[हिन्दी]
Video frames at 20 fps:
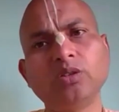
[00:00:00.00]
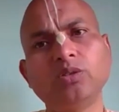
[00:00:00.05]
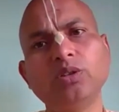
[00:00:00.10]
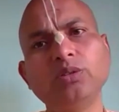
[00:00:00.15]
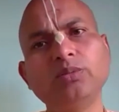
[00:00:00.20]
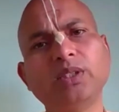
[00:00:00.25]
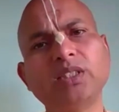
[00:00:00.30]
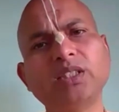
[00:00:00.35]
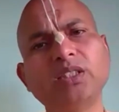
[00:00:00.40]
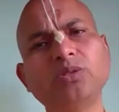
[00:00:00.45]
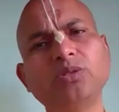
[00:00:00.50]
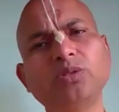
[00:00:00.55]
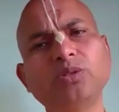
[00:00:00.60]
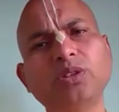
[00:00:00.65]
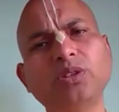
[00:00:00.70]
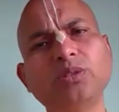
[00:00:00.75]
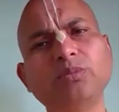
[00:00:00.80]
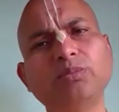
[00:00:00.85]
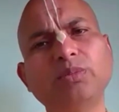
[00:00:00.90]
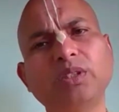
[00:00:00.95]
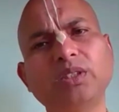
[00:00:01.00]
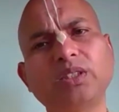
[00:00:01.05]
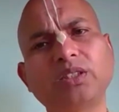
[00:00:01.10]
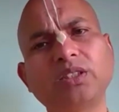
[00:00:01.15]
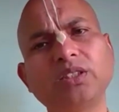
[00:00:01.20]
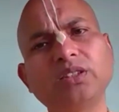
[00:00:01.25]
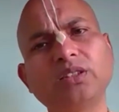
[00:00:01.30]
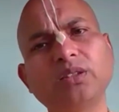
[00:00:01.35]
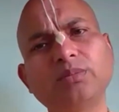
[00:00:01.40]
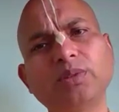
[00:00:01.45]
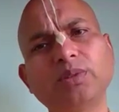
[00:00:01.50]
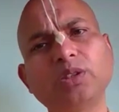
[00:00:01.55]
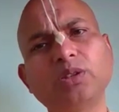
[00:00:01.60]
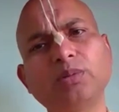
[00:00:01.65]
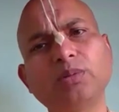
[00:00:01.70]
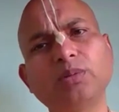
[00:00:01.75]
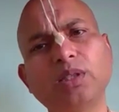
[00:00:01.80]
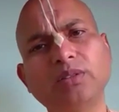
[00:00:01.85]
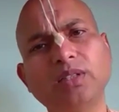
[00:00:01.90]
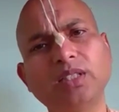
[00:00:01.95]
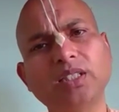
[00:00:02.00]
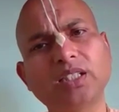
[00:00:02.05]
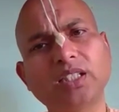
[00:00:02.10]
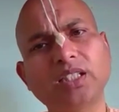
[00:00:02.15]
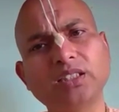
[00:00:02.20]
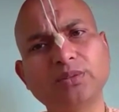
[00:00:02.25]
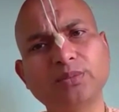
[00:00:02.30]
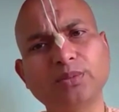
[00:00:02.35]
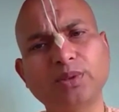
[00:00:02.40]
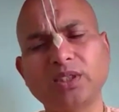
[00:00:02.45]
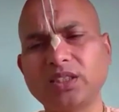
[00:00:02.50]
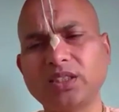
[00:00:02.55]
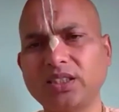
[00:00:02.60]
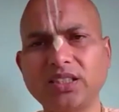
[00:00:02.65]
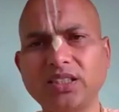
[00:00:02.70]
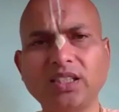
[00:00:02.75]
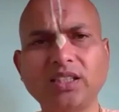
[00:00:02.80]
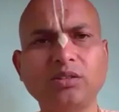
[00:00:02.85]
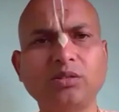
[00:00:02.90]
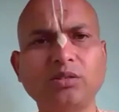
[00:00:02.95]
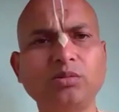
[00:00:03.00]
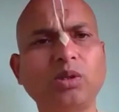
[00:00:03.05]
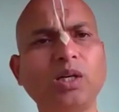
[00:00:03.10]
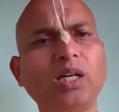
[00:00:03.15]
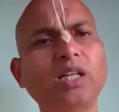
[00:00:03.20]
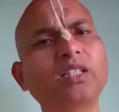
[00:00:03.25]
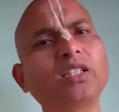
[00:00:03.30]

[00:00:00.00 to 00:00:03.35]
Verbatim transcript: कोई व्यक्ति सोचे मरते समय तो भगवान का स्मरण करना है तो